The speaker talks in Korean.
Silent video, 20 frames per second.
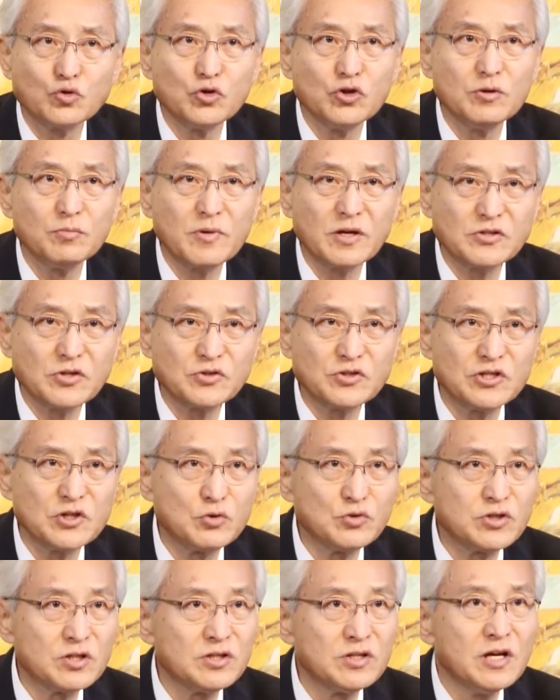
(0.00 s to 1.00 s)
주님께서
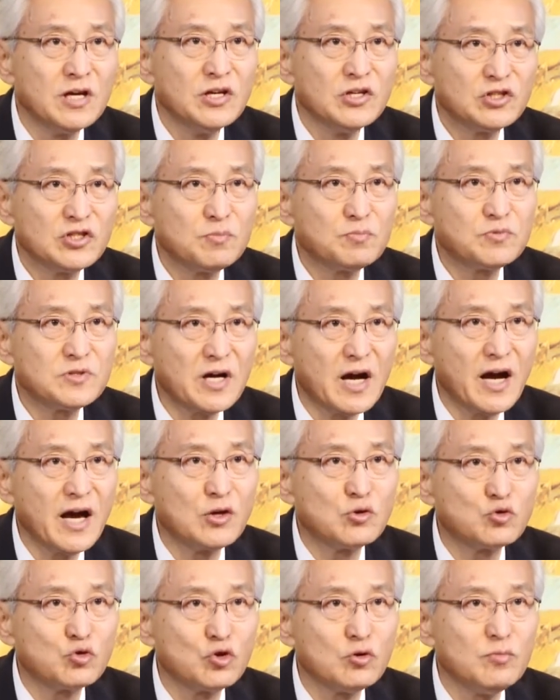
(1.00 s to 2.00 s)
치르신
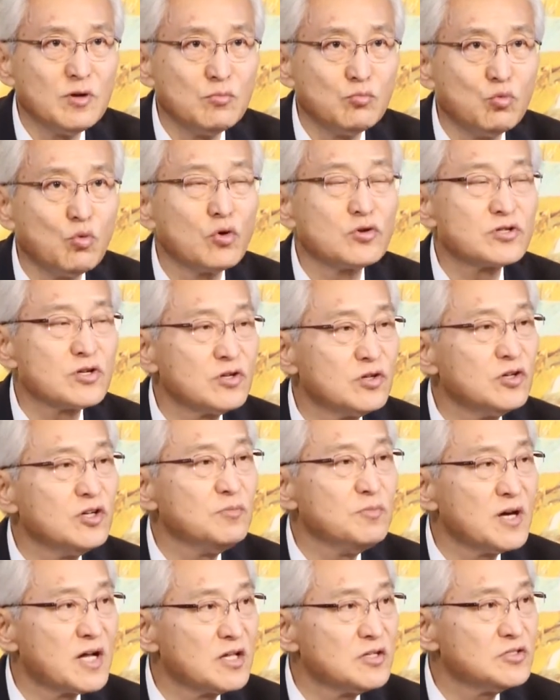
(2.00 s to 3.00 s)
십자가의 죽음이 무엇을
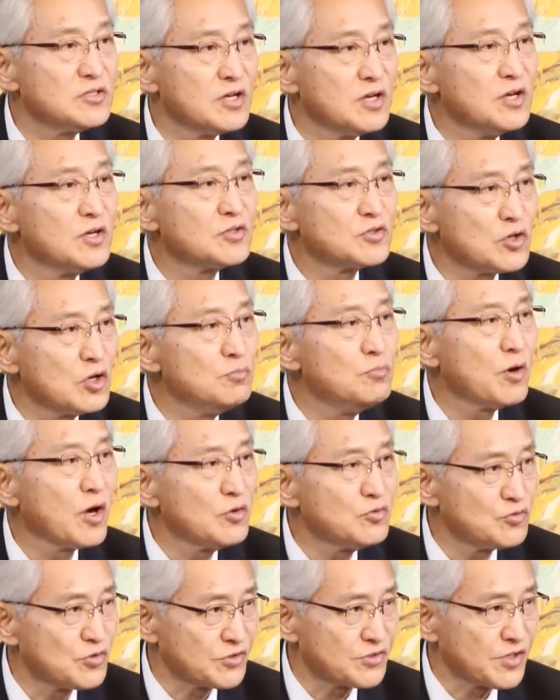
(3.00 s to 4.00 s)
의미하는지 설명해
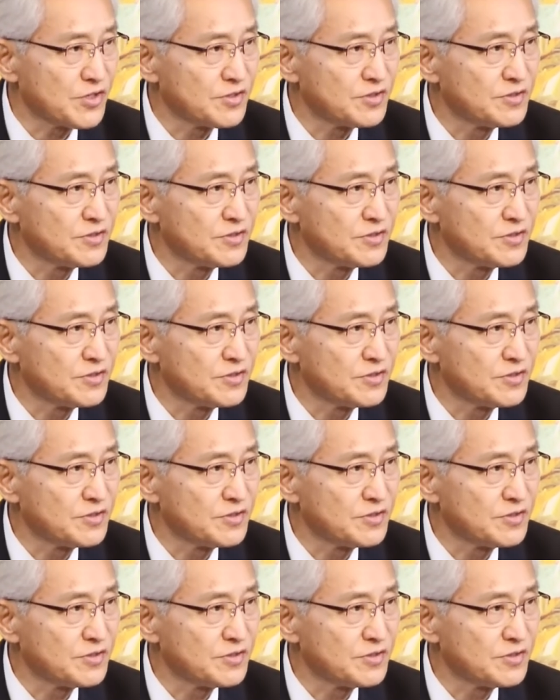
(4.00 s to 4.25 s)
주셨어요.